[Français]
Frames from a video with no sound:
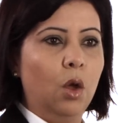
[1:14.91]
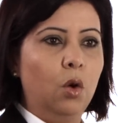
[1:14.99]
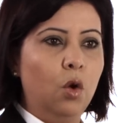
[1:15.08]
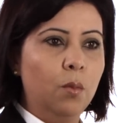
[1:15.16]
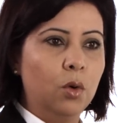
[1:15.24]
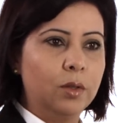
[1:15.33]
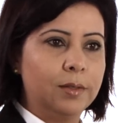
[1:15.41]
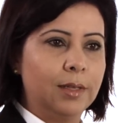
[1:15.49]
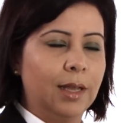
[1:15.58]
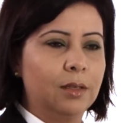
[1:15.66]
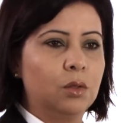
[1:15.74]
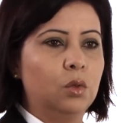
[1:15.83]
le mode
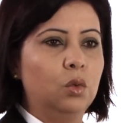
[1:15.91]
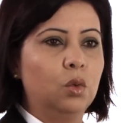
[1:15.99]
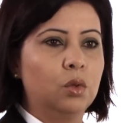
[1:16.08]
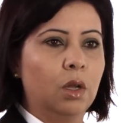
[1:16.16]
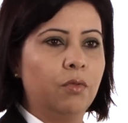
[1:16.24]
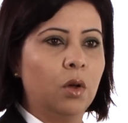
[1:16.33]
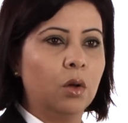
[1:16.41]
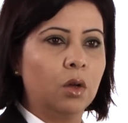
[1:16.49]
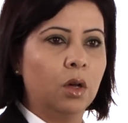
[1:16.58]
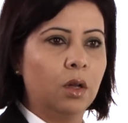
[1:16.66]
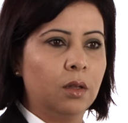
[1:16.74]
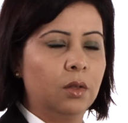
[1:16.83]
SaaS nous offre
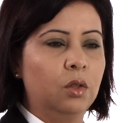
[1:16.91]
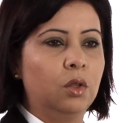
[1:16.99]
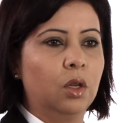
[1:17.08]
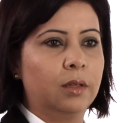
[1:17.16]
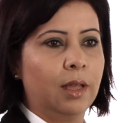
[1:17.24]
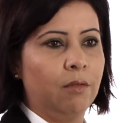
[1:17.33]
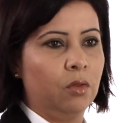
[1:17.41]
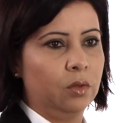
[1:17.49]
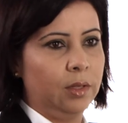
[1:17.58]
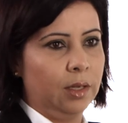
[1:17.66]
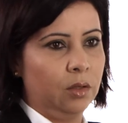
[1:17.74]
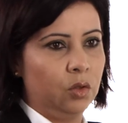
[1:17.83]
encore d'autres
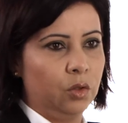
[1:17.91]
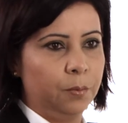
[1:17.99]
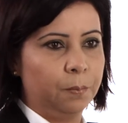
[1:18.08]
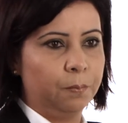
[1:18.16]
avantages.